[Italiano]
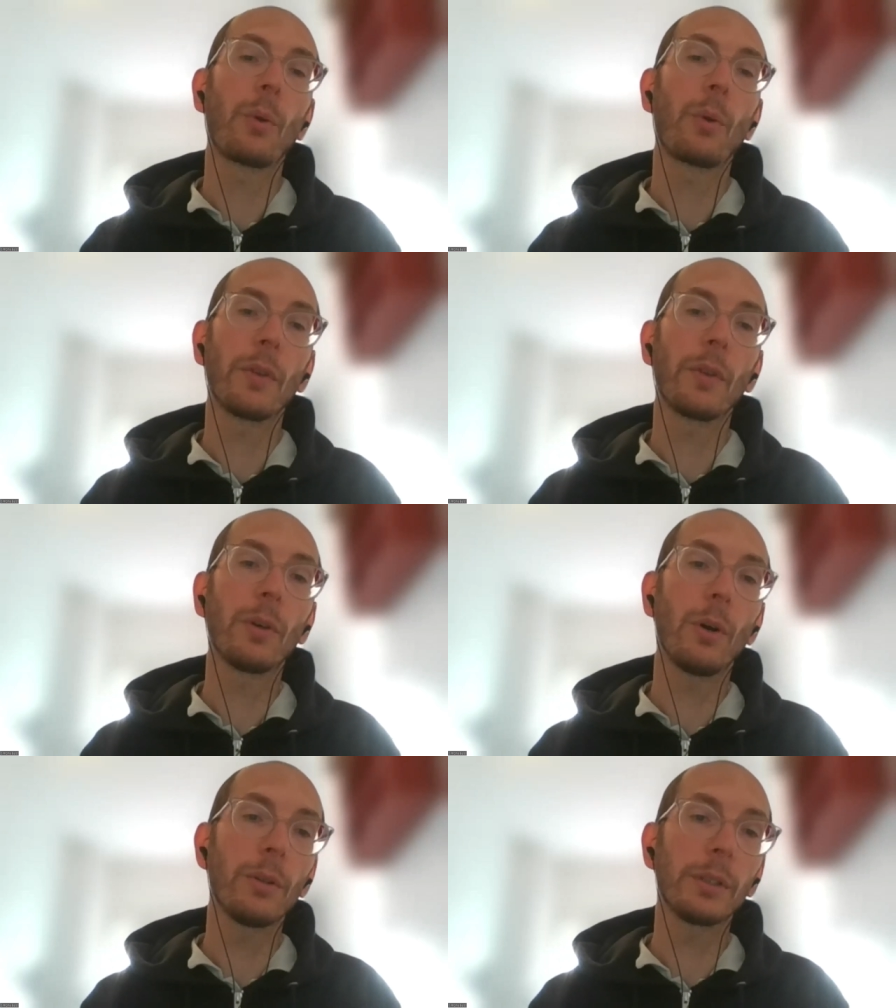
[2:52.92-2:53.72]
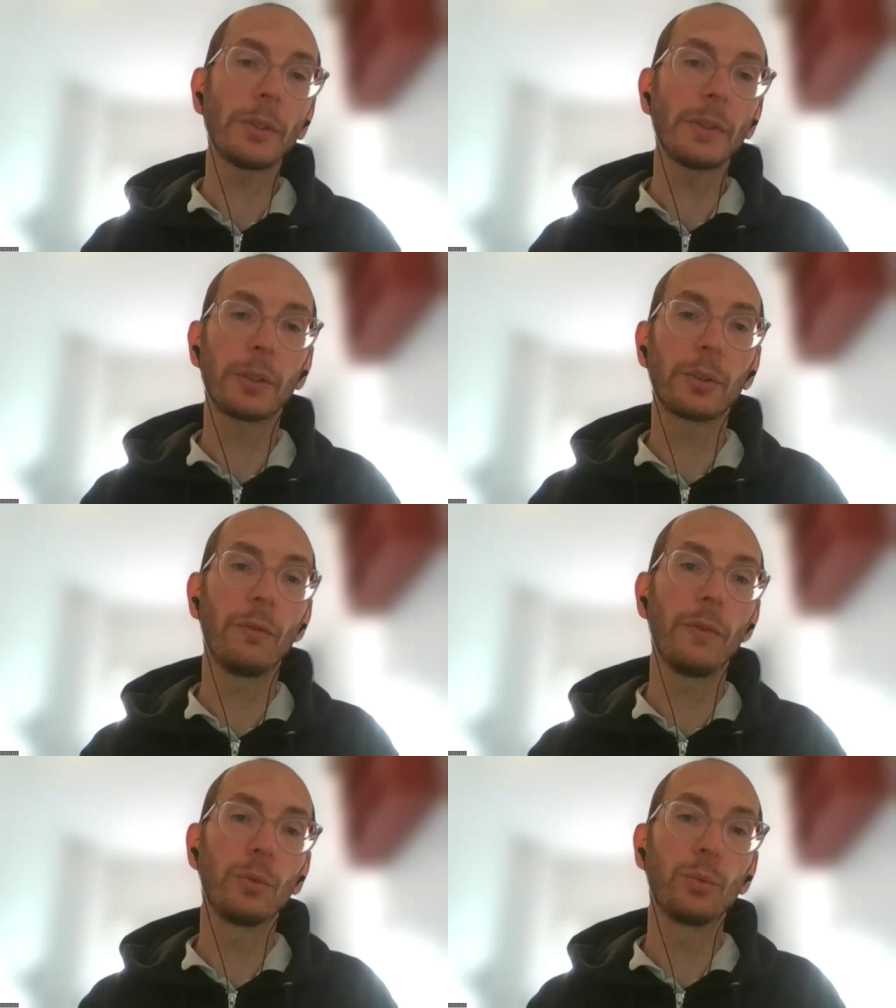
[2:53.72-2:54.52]
Questo incontro è
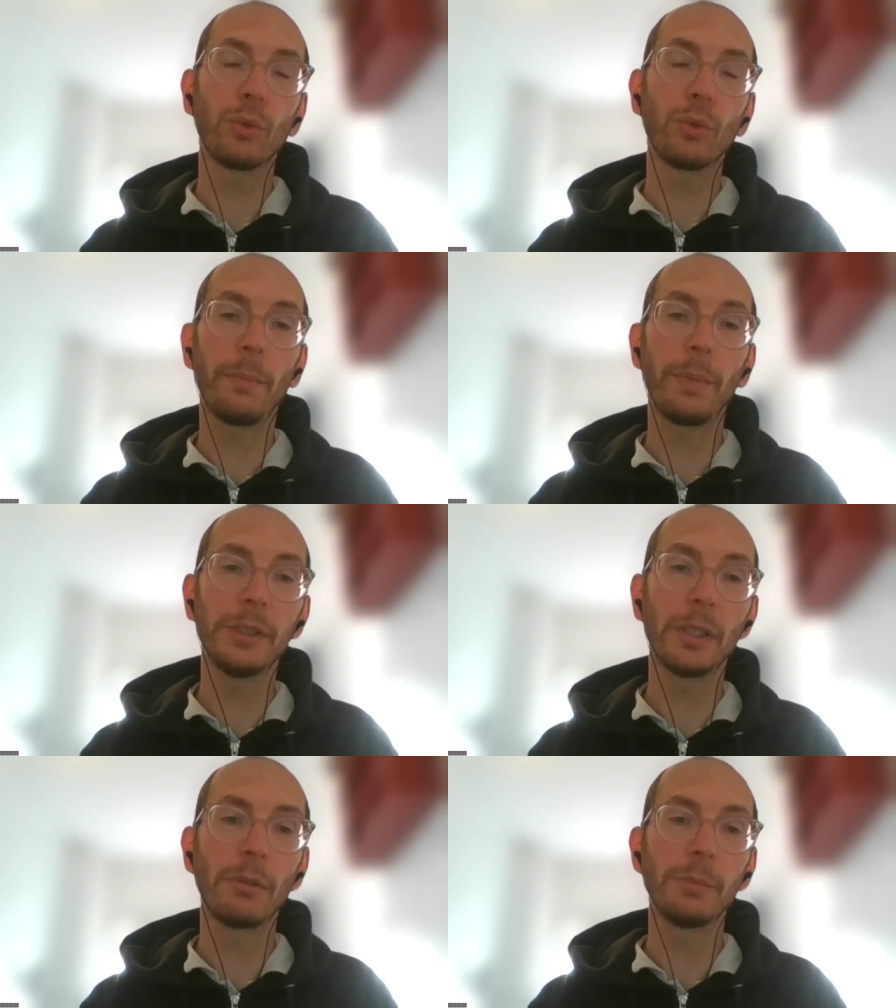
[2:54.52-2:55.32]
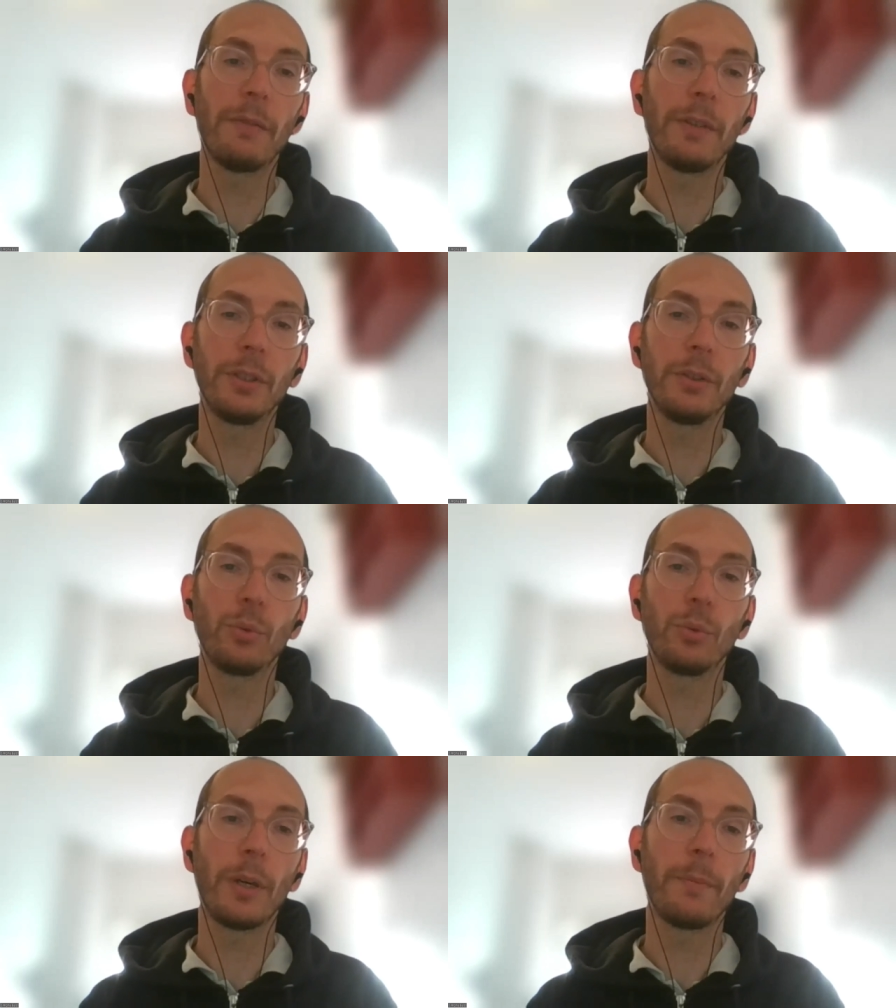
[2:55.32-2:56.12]
stato il 21 aprile
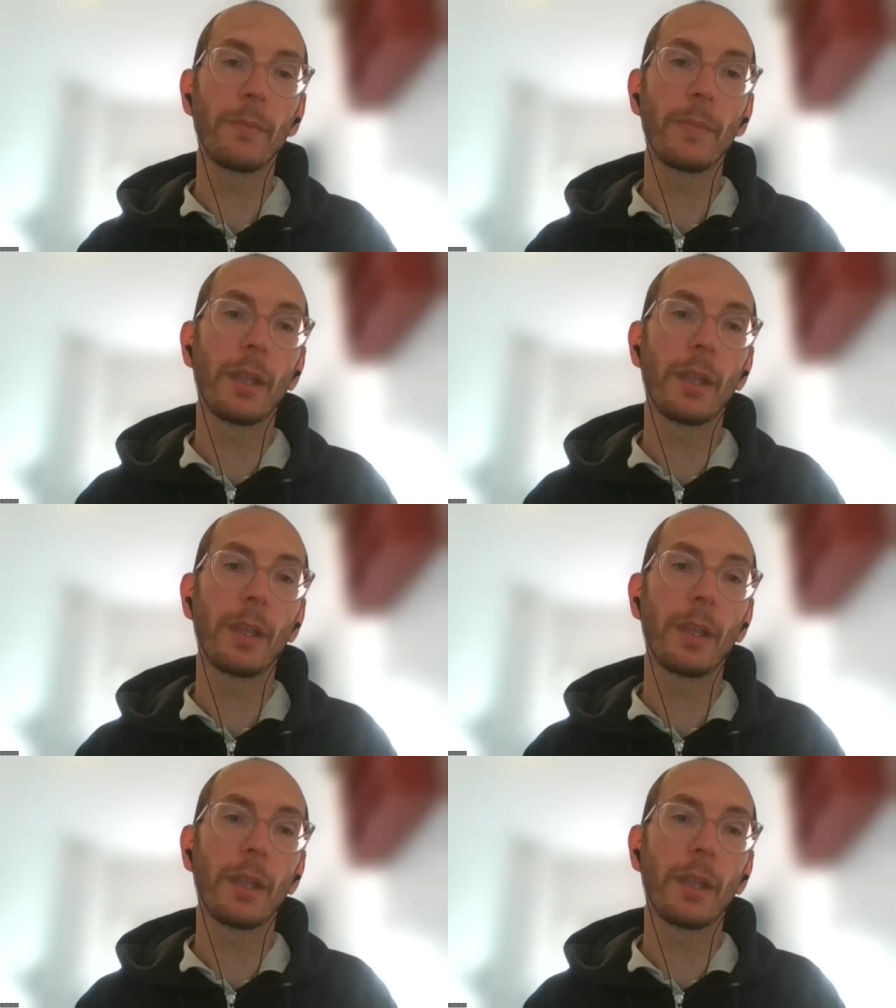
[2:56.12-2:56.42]
2022